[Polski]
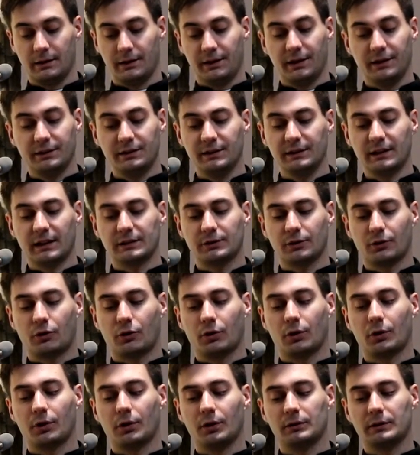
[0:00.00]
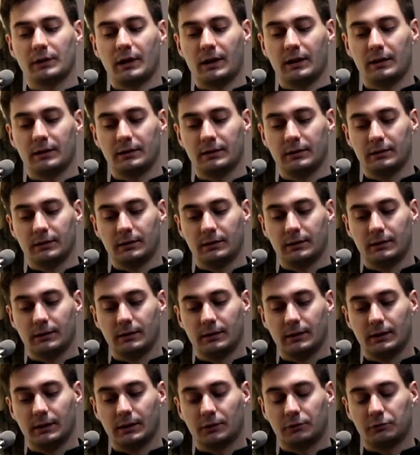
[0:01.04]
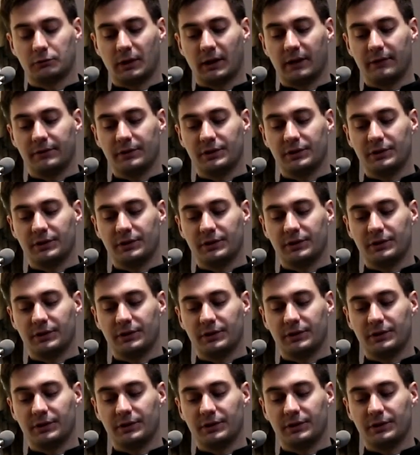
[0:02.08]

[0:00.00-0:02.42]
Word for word: Jedyna to korona, która